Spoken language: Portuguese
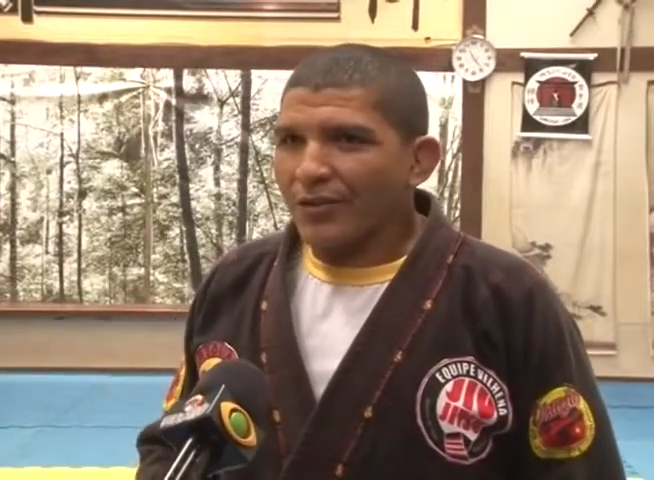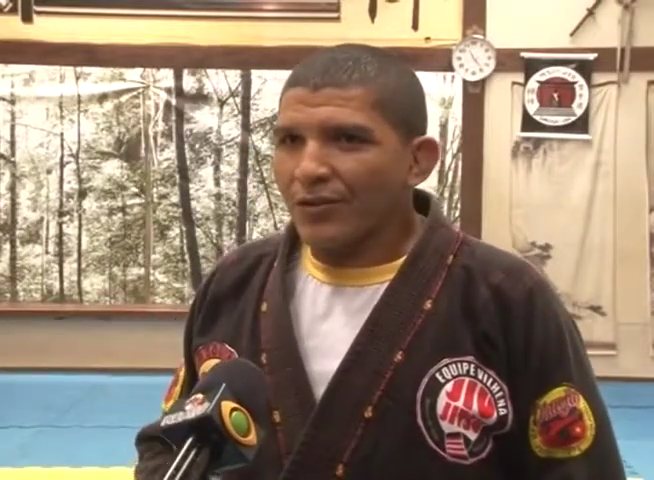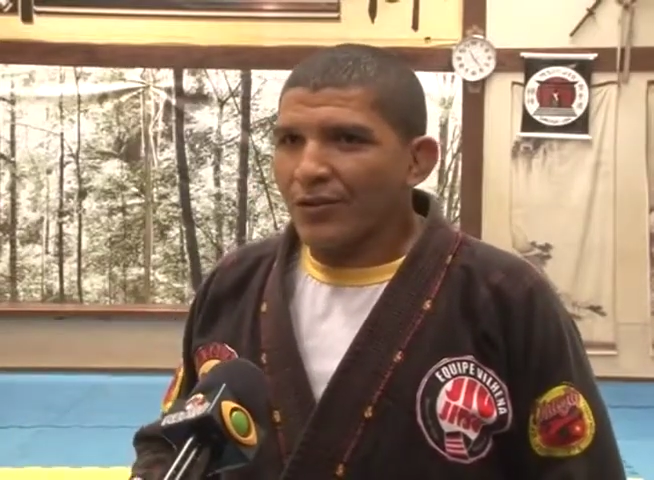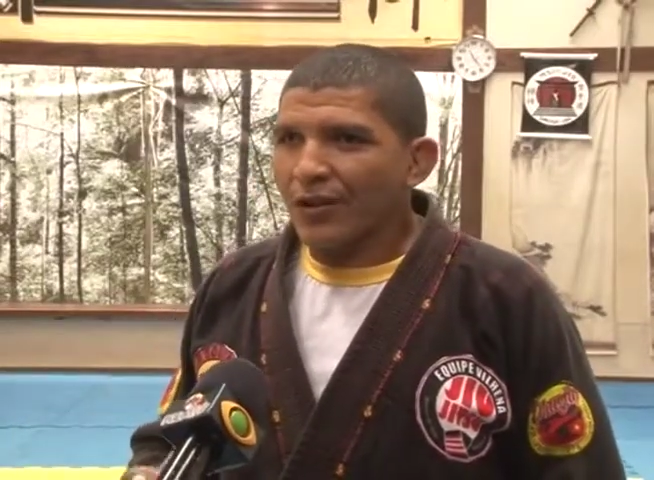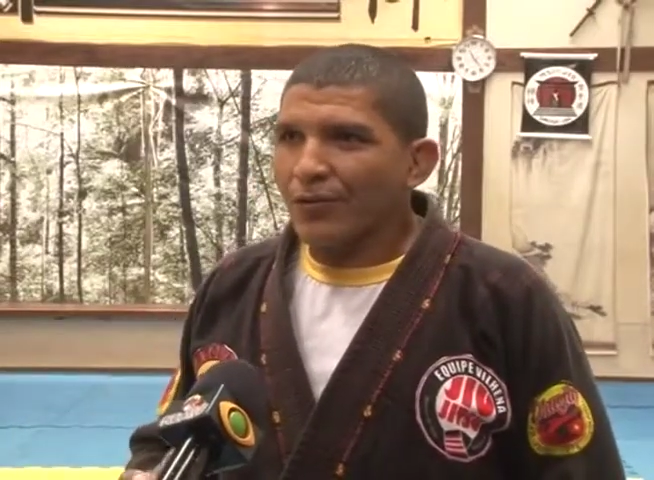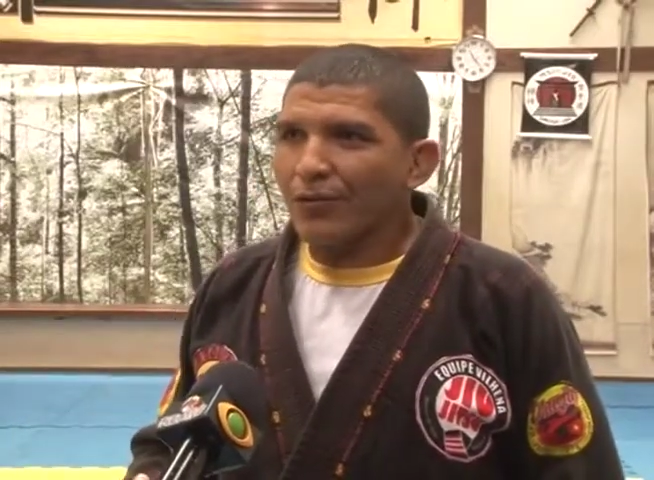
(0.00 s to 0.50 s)

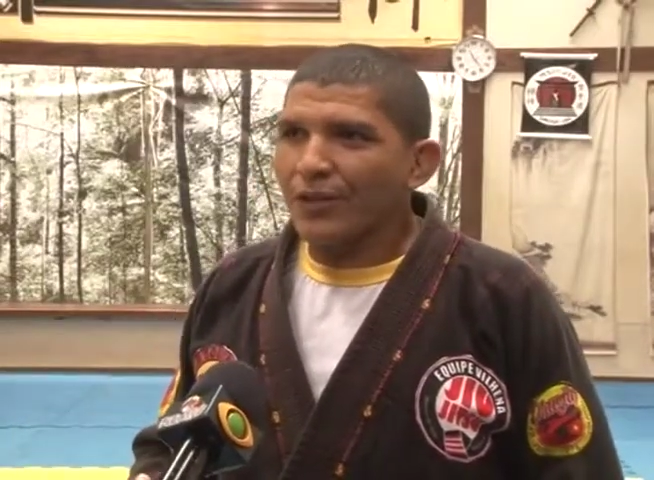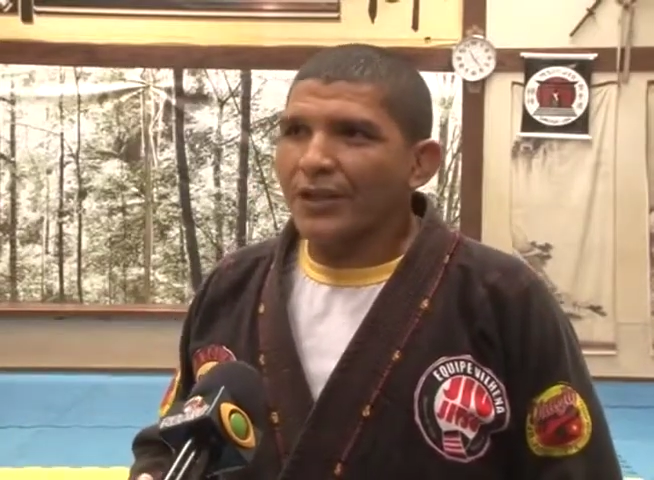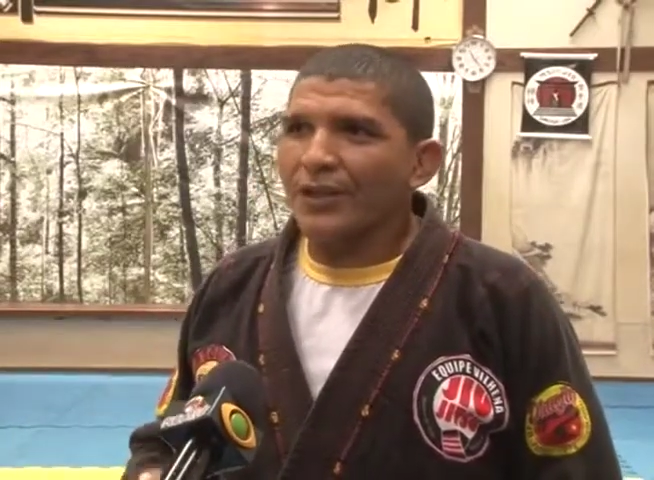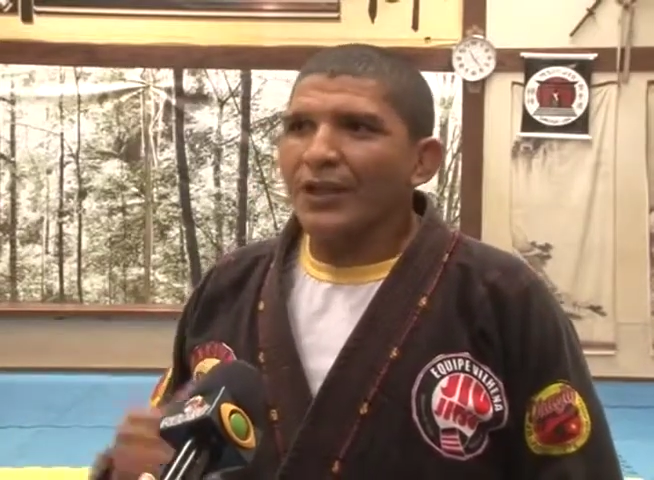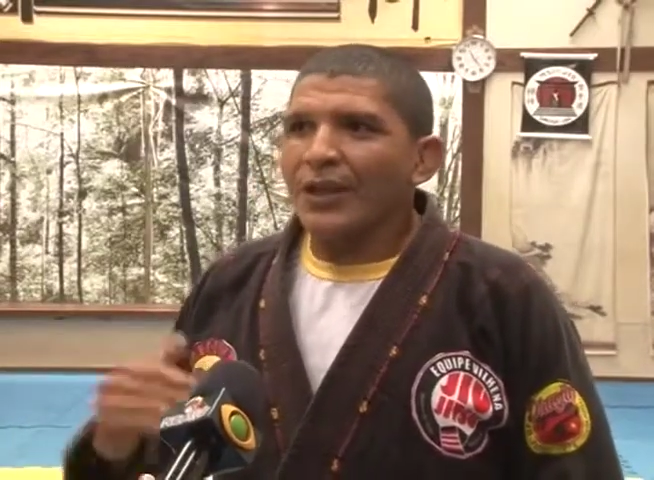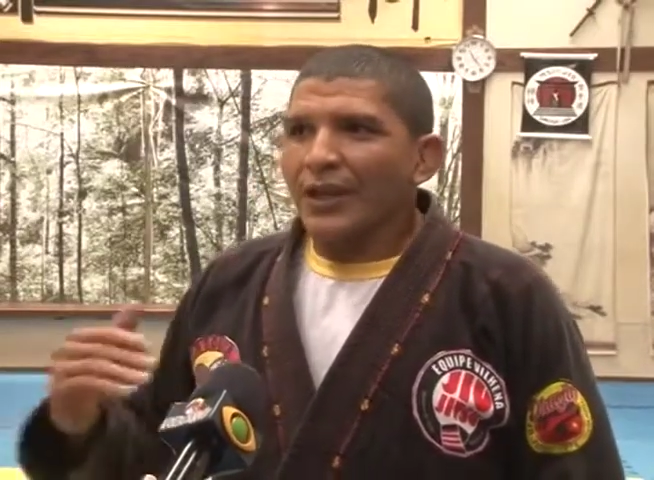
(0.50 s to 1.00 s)
nunca
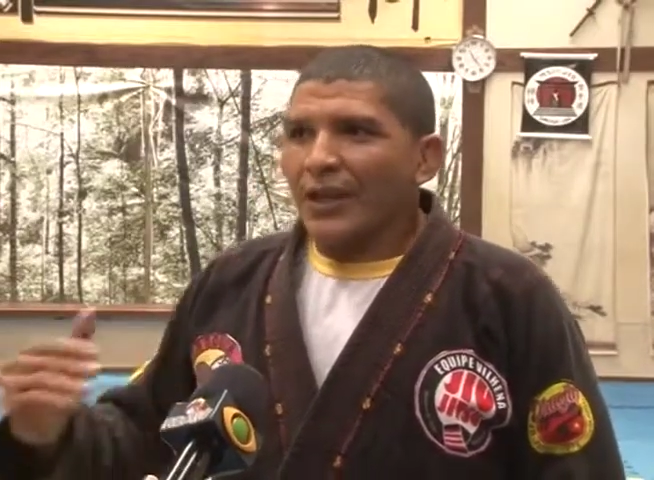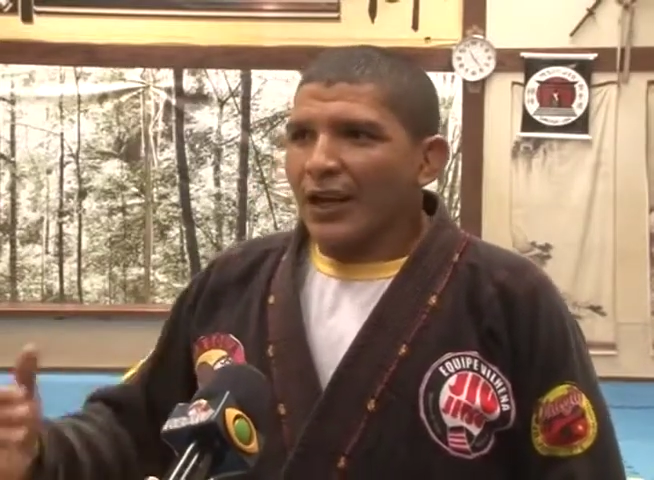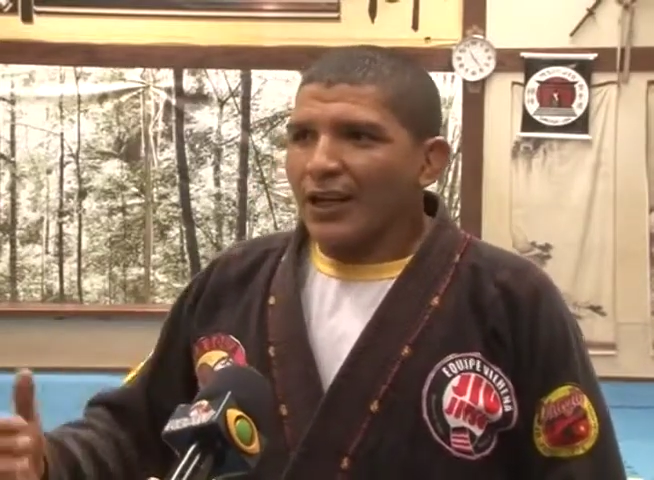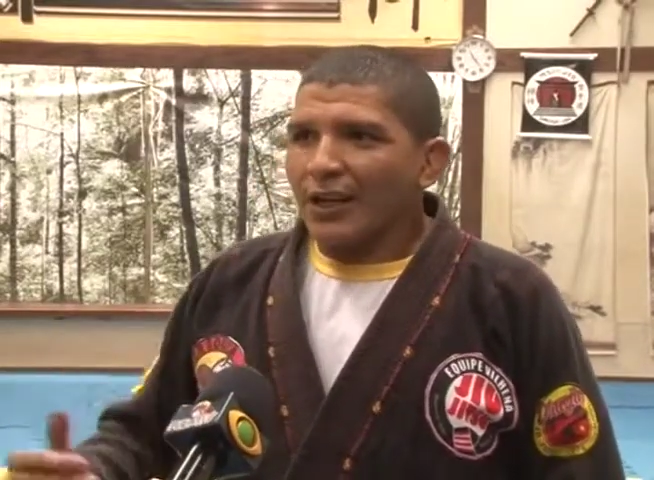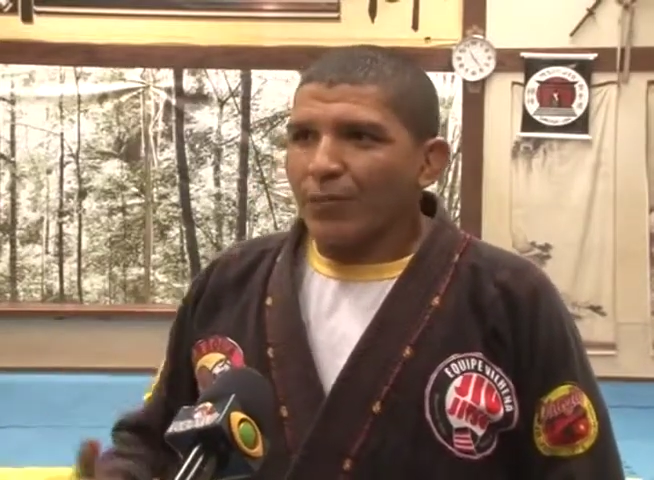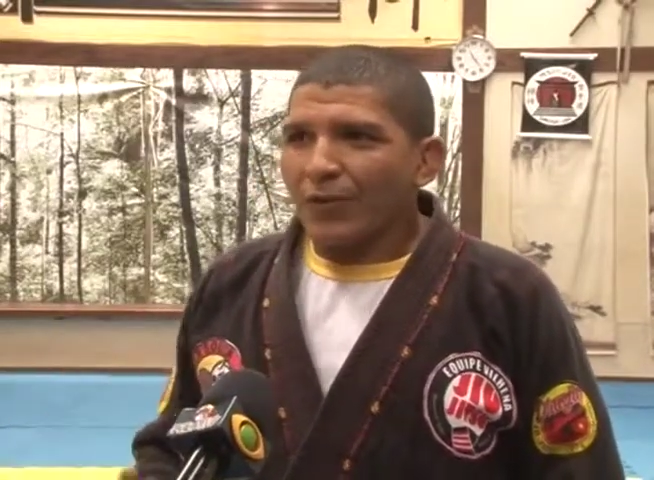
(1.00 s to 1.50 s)
foi aquele